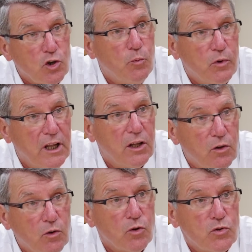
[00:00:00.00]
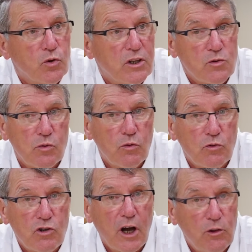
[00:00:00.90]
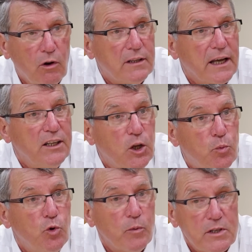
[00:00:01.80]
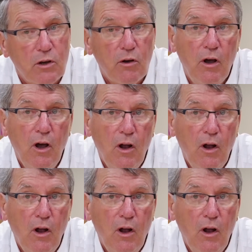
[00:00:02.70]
que peut-être que ceux qui sont, je dirais, dans la technique pure, parce que